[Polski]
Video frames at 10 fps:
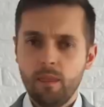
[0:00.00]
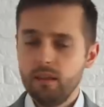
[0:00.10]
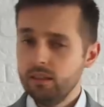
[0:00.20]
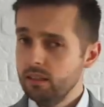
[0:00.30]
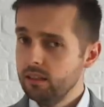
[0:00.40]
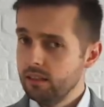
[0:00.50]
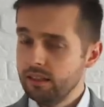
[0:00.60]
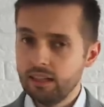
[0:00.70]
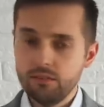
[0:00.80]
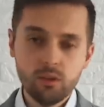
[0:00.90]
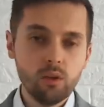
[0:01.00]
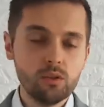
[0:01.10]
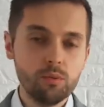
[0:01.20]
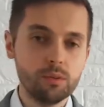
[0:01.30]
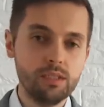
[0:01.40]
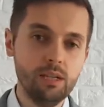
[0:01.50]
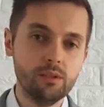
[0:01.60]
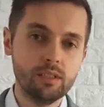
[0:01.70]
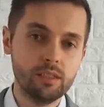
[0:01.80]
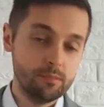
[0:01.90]
Jeśli niedawno kogoś
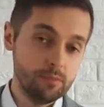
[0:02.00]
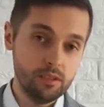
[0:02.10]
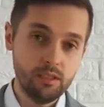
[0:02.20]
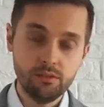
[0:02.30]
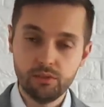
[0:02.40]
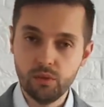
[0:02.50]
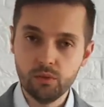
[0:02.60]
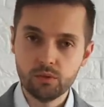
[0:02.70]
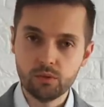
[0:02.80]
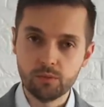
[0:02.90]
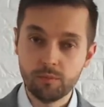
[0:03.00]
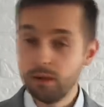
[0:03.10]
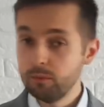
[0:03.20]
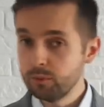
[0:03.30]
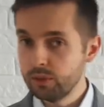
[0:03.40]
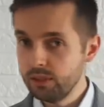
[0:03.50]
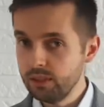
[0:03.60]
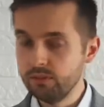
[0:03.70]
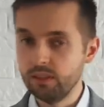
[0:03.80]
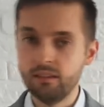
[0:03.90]
poznałeś, jesteś w związku albo
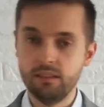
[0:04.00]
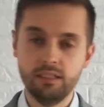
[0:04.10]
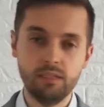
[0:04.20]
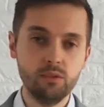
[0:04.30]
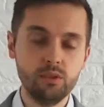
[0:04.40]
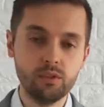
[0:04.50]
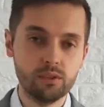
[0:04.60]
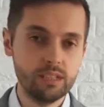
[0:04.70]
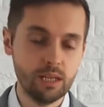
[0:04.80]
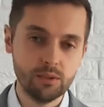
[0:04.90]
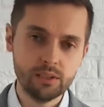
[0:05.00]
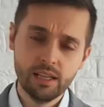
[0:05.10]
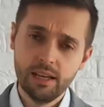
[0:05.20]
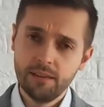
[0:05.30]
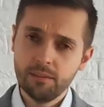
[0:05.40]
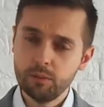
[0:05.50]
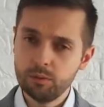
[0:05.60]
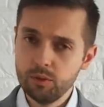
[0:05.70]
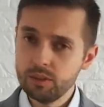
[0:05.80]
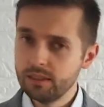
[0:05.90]
przeciwnie, niedawno się rozstałeś, to być
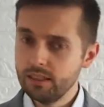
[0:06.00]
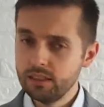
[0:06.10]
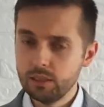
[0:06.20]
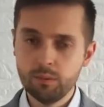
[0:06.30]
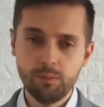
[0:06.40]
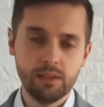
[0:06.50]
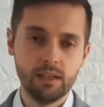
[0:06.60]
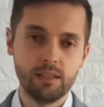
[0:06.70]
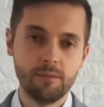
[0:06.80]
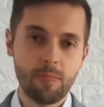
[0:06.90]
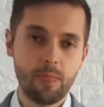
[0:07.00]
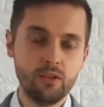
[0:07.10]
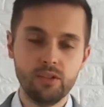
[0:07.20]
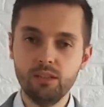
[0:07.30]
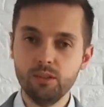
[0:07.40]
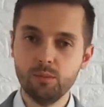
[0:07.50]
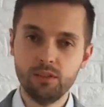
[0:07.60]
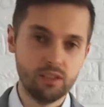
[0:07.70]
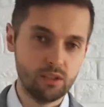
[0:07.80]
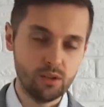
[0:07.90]
może zadajesz sobie pytanie, czy ta osoba
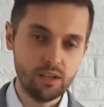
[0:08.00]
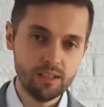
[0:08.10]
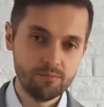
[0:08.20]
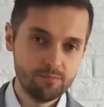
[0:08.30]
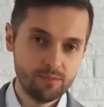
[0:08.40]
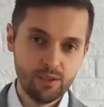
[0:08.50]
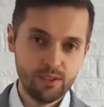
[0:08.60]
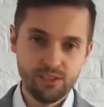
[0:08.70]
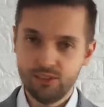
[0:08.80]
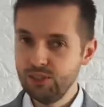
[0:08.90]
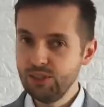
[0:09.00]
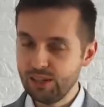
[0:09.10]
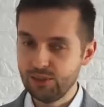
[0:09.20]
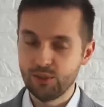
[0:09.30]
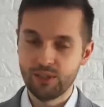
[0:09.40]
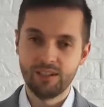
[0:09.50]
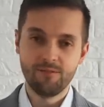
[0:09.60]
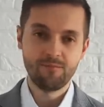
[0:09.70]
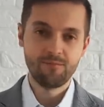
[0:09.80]
Cię kocha, czy nie kocha?